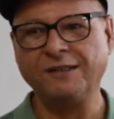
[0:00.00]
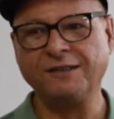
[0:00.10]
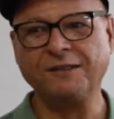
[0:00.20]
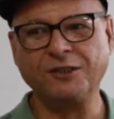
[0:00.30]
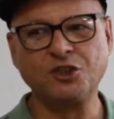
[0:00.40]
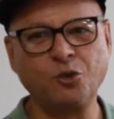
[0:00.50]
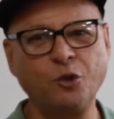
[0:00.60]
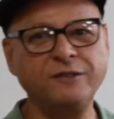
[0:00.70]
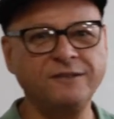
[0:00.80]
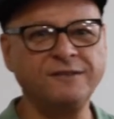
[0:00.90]
tantas
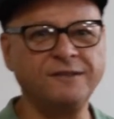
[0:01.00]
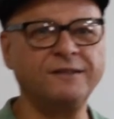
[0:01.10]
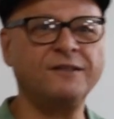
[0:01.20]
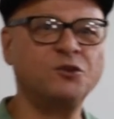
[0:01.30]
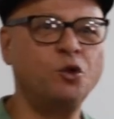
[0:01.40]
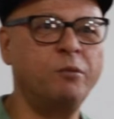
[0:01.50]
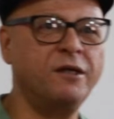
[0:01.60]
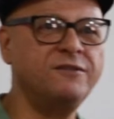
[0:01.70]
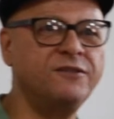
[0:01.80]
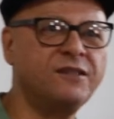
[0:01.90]
coisas e tantas
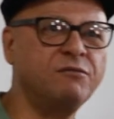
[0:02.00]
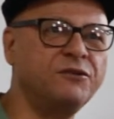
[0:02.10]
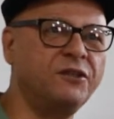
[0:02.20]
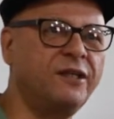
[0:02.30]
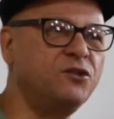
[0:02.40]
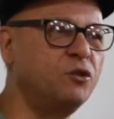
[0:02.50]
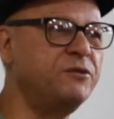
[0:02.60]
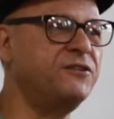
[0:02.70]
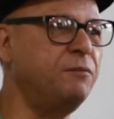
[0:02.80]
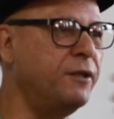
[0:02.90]
cobranças que você tem
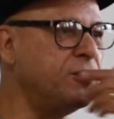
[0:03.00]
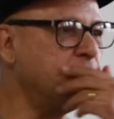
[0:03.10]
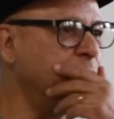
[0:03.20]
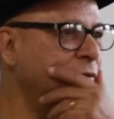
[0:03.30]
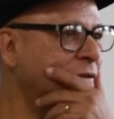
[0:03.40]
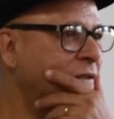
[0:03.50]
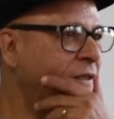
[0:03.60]
sobre si mesmo.